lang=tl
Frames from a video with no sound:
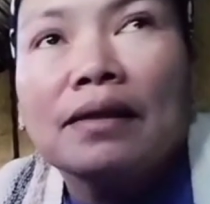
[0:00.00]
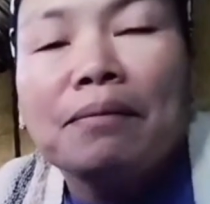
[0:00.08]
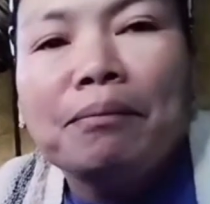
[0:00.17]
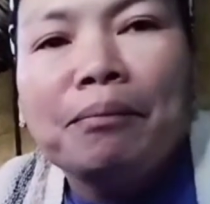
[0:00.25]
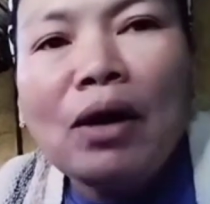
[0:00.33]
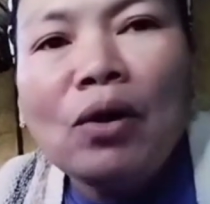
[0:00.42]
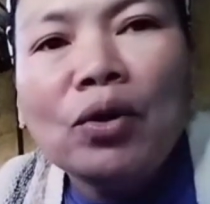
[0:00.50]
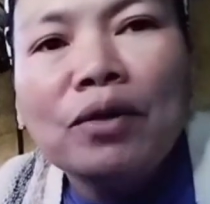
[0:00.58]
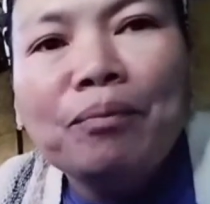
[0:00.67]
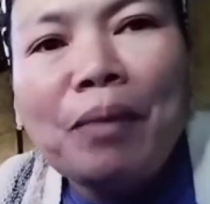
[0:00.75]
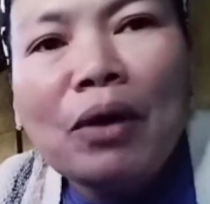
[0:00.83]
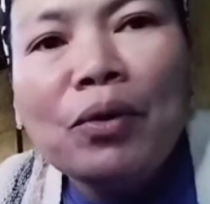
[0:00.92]
pagod
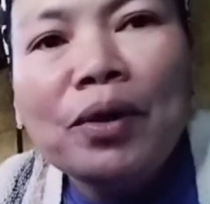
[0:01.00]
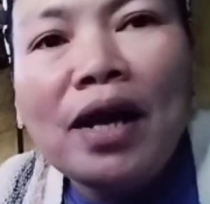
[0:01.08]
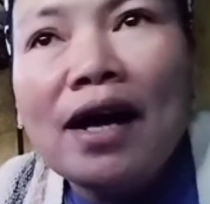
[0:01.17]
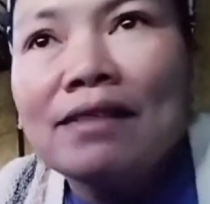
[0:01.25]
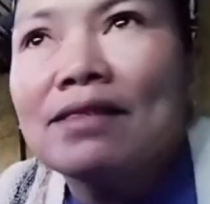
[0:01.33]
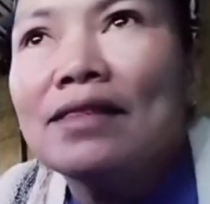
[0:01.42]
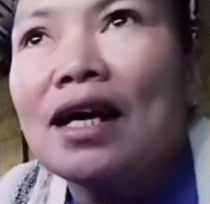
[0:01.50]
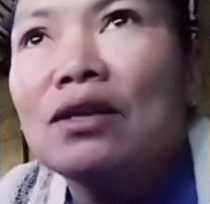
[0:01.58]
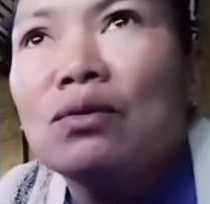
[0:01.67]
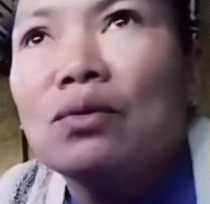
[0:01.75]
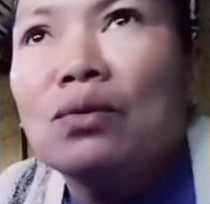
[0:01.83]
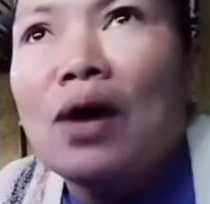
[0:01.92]
pagod at
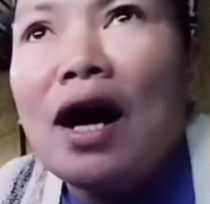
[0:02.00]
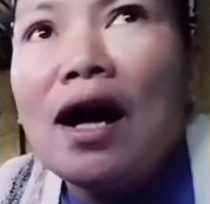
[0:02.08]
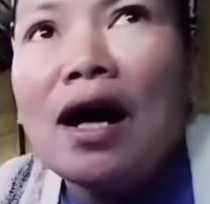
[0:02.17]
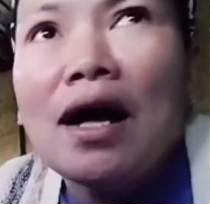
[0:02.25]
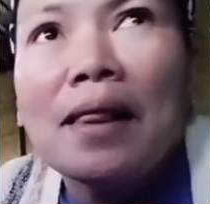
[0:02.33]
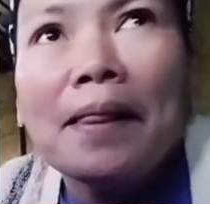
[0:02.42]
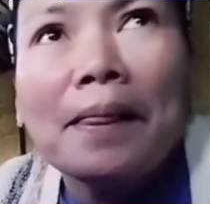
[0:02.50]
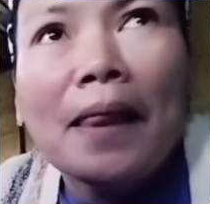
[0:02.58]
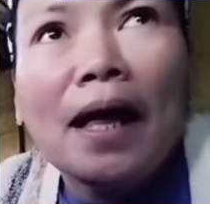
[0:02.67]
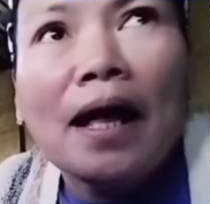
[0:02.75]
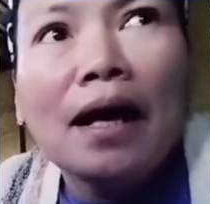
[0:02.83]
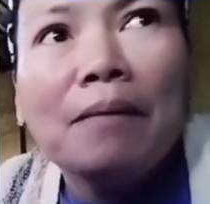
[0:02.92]
ano
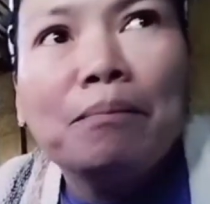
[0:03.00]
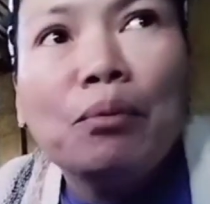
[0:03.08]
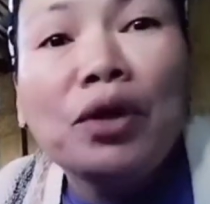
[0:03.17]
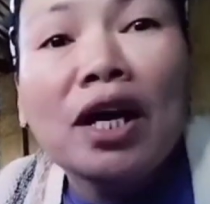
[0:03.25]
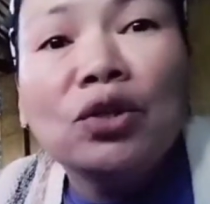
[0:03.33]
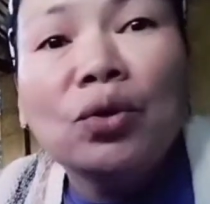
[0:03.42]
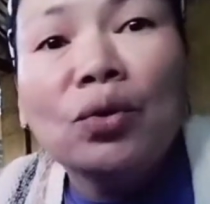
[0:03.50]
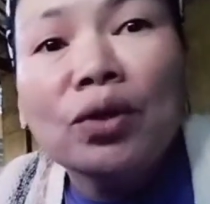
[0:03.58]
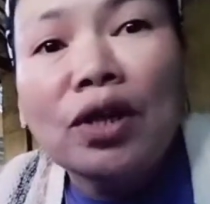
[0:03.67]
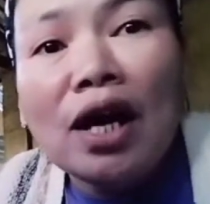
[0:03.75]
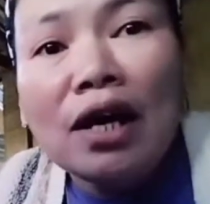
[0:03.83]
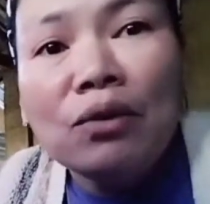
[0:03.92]
puyat
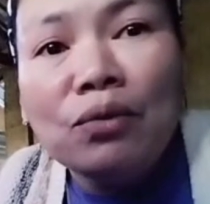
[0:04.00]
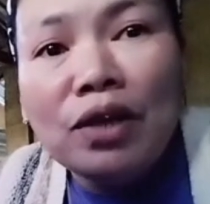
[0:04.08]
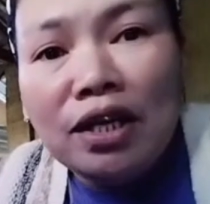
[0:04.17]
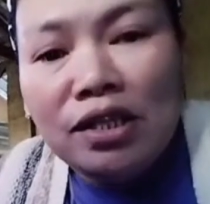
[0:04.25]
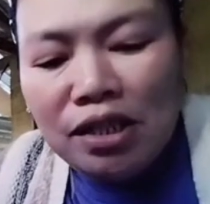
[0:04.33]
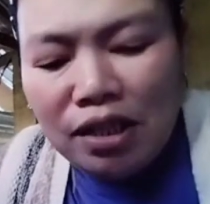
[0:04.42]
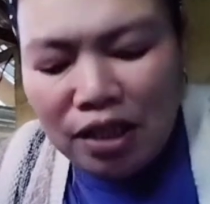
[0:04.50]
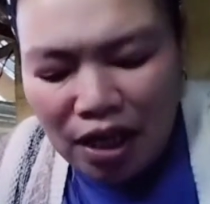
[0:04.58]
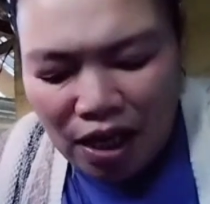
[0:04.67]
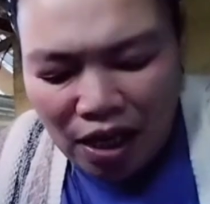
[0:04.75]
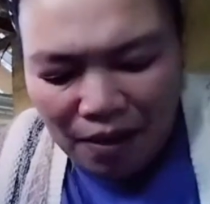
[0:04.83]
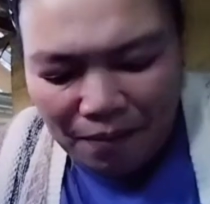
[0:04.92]
yung na ano ni
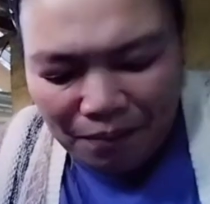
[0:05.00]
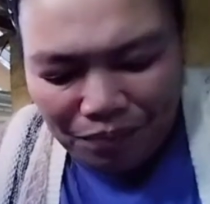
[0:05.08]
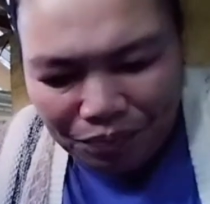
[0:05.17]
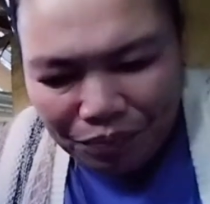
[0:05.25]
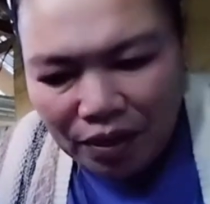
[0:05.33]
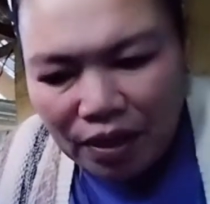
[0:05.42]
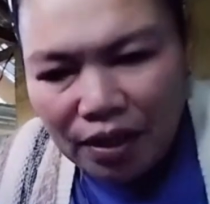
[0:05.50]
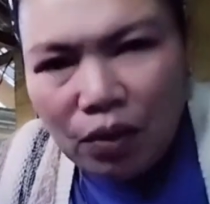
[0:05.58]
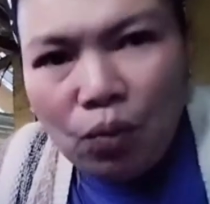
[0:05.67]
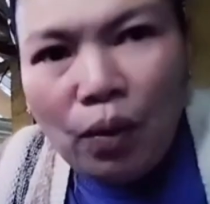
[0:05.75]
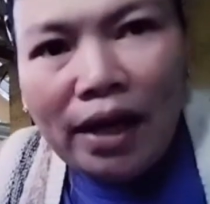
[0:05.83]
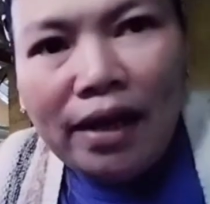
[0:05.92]
ni
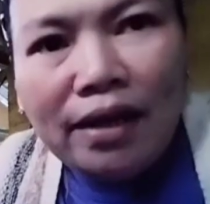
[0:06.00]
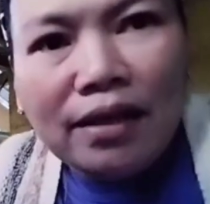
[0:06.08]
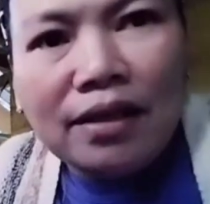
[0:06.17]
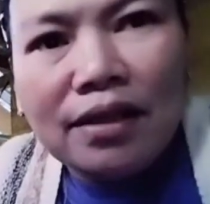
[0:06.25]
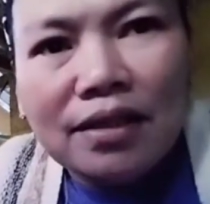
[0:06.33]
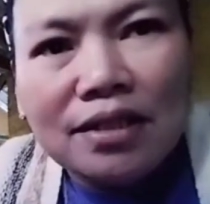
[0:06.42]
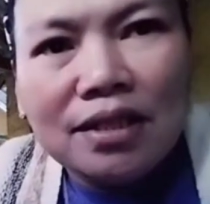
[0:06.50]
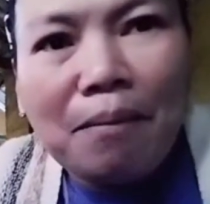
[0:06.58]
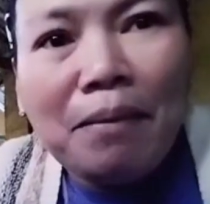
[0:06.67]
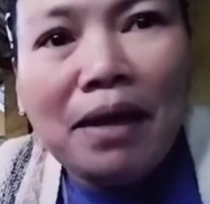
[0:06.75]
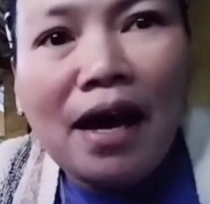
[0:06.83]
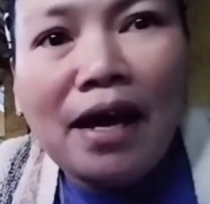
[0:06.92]
Walin sa
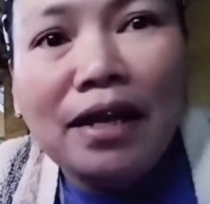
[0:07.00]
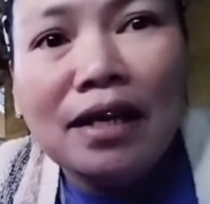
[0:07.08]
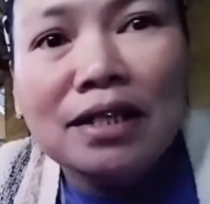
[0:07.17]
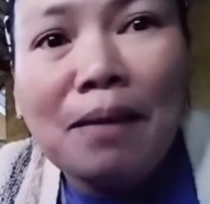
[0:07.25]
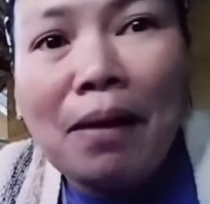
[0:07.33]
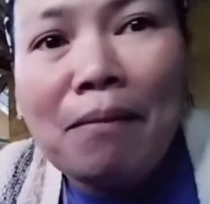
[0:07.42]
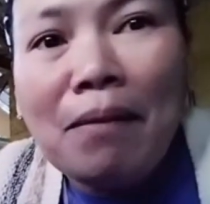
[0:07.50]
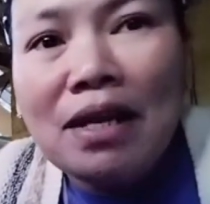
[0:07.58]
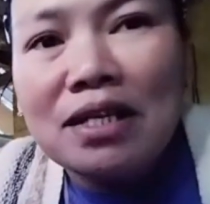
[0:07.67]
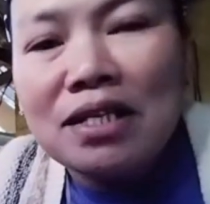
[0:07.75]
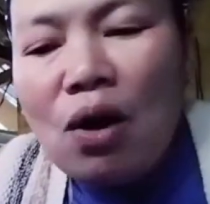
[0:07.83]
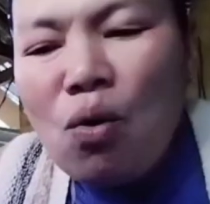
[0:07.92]
biyahe niya sa
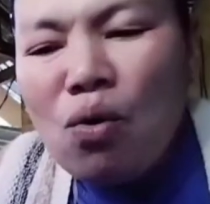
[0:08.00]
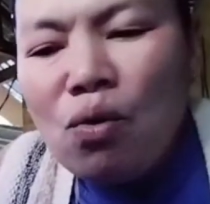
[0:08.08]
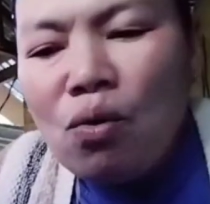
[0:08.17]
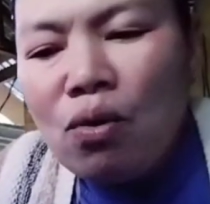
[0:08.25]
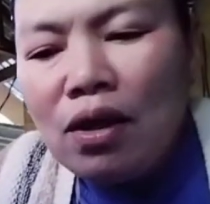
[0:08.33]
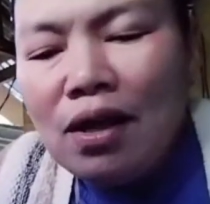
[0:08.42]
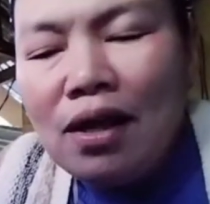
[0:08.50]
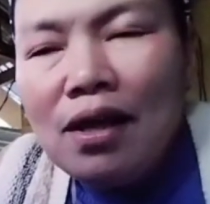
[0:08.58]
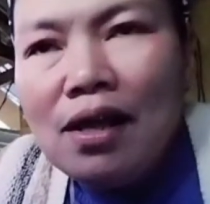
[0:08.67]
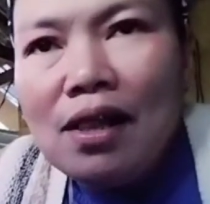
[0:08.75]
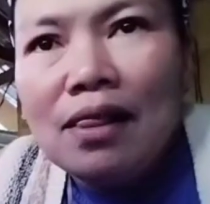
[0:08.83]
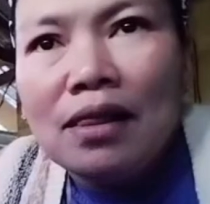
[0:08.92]
pagbalik sa Hong Kong.
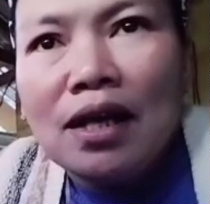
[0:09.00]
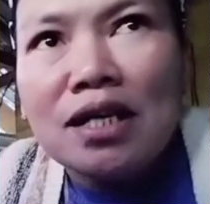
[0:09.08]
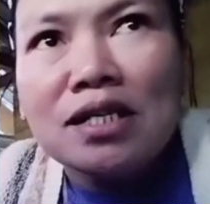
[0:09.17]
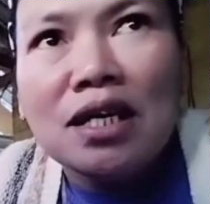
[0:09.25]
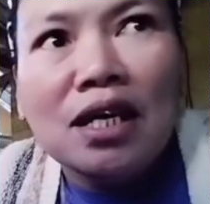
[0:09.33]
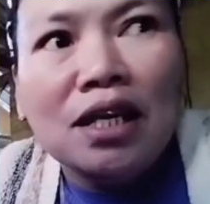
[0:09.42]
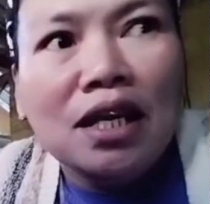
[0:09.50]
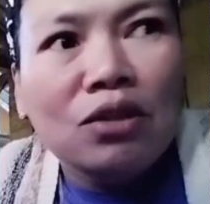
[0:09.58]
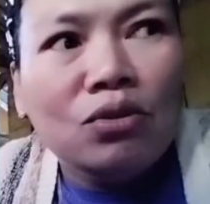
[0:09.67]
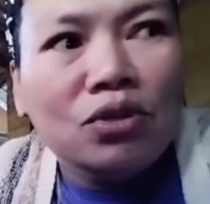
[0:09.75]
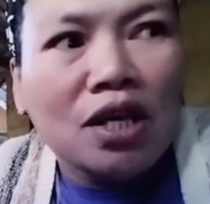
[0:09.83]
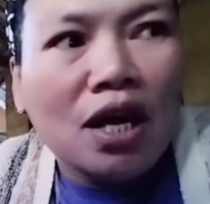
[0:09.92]
Kasi
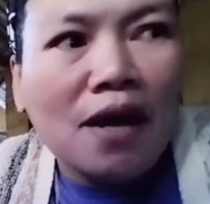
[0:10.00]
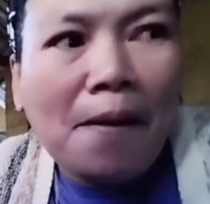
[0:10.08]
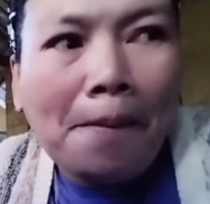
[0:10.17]
dito sa